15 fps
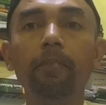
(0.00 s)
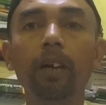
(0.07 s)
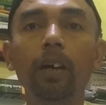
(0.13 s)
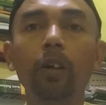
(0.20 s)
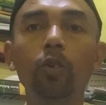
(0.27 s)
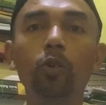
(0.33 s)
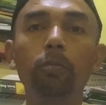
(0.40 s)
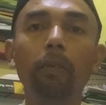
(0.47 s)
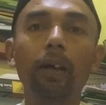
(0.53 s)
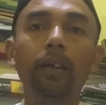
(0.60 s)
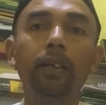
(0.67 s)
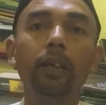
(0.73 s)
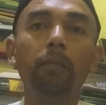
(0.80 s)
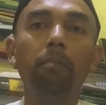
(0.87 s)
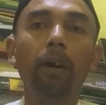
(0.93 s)
harus
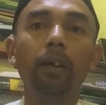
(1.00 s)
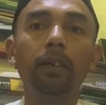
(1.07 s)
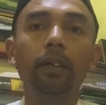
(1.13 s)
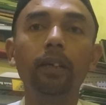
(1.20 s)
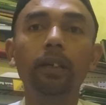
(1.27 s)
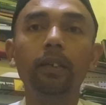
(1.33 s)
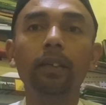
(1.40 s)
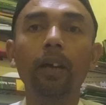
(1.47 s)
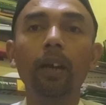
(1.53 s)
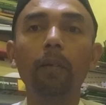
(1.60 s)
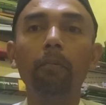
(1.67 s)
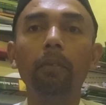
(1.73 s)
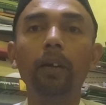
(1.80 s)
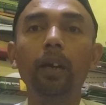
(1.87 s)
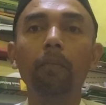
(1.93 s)
pandai-pandai
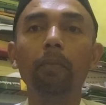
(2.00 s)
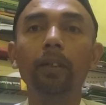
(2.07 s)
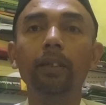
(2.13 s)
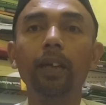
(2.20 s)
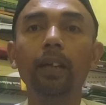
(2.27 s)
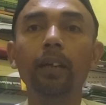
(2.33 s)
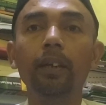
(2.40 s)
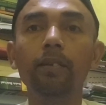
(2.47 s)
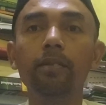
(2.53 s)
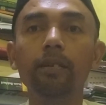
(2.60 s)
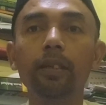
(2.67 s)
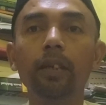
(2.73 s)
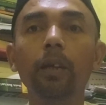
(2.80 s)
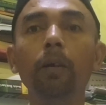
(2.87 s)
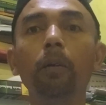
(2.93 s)
dalam mendapatkan
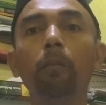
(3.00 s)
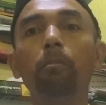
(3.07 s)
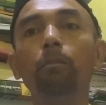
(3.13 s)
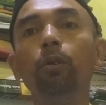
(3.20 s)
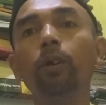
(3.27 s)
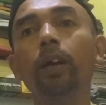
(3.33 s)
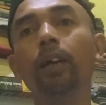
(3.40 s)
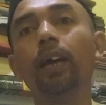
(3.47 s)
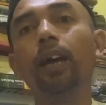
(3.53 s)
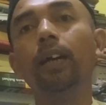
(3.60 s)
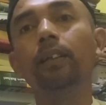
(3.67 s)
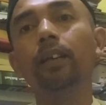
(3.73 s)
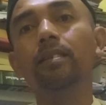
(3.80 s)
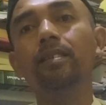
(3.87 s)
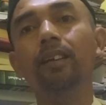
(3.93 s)
rezeki, bukan
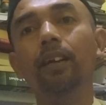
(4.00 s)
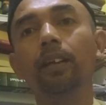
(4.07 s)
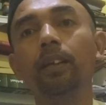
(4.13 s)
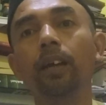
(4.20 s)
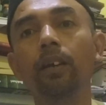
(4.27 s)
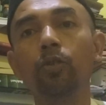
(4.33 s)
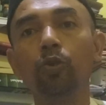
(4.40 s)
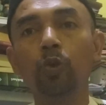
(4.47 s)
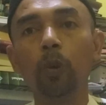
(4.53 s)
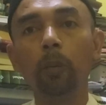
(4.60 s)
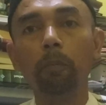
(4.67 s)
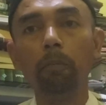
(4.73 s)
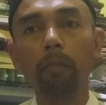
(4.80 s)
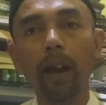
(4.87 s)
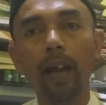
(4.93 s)
hanya sekedar
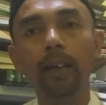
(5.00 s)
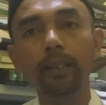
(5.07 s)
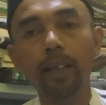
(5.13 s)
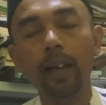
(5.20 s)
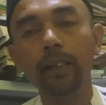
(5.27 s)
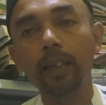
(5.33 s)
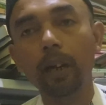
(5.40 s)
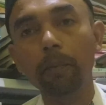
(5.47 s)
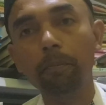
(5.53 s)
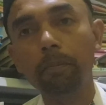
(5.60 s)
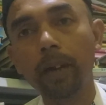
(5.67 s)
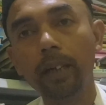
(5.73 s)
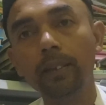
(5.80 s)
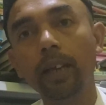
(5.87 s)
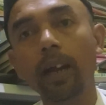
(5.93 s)
jumlahnya yang
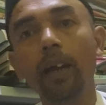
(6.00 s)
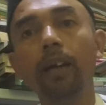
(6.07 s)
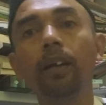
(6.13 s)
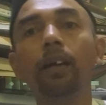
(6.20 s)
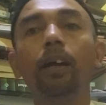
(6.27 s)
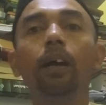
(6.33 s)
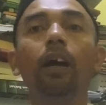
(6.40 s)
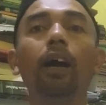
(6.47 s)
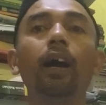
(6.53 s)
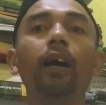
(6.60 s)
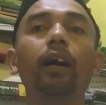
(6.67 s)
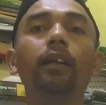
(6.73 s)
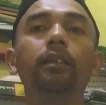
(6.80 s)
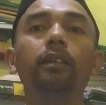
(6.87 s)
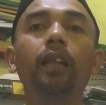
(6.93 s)
banyak,
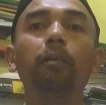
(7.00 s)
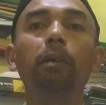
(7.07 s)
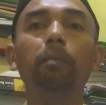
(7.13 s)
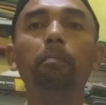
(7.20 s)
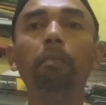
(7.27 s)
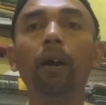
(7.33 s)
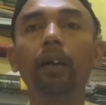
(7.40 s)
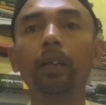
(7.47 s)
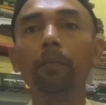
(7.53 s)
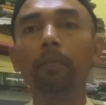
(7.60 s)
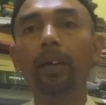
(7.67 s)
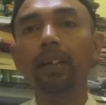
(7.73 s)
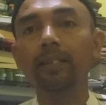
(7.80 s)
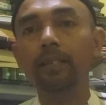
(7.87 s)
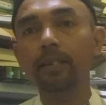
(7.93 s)
akan tetapi
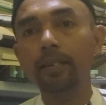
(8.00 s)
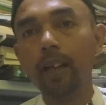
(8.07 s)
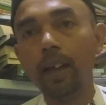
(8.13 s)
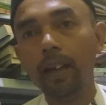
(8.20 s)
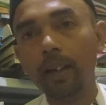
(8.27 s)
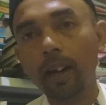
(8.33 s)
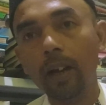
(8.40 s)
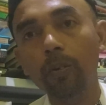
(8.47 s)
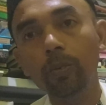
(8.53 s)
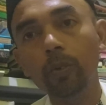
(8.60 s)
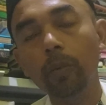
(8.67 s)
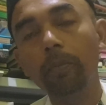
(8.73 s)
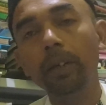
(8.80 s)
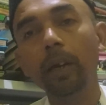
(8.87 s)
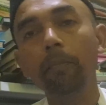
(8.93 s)
bagaimana cara
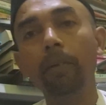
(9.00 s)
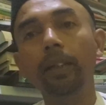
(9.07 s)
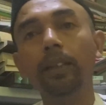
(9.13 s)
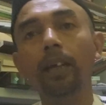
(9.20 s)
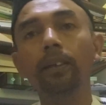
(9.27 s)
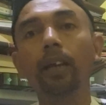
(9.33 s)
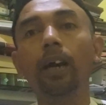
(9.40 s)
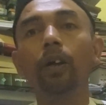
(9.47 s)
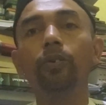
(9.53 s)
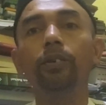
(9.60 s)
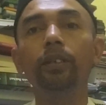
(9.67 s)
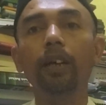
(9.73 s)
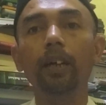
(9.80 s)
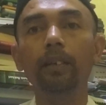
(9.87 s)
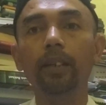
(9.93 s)
untuk mendapatkannya harus
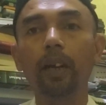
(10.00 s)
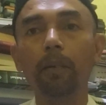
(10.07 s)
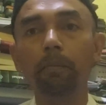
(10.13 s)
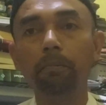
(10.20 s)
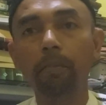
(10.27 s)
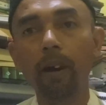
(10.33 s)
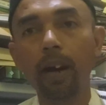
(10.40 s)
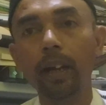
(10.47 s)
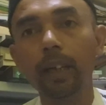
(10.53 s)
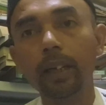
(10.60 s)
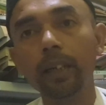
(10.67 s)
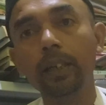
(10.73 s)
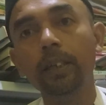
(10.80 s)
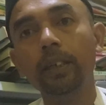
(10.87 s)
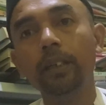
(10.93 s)
dengan yang baik
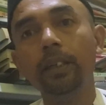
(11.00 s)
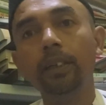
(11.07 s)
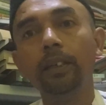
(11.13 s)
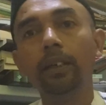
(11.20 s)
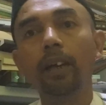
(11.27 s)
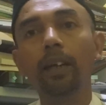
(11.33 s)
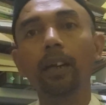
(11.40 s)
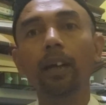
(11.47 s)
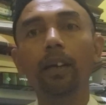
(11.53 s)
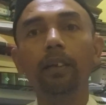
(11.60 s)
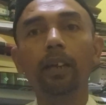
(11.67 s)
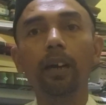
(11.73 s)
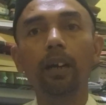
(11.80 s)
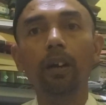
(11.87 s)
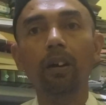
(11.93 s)
dengan
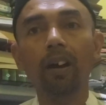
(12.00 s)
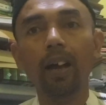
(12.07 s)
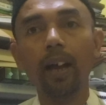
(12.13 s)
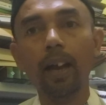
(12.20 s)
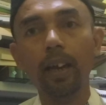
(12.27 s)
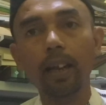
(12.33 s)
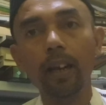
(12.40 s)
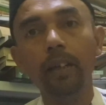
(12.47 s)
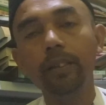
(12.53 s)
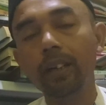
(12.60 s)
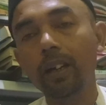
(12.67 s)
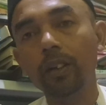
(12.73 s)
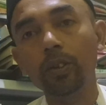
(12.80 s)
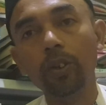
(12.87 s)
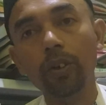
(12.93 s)
yang halal
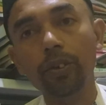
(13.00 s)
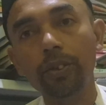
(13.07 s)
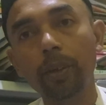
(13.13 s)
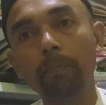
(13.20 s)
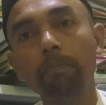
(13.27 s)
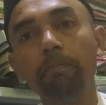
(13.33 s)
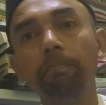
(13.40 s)
yang toyib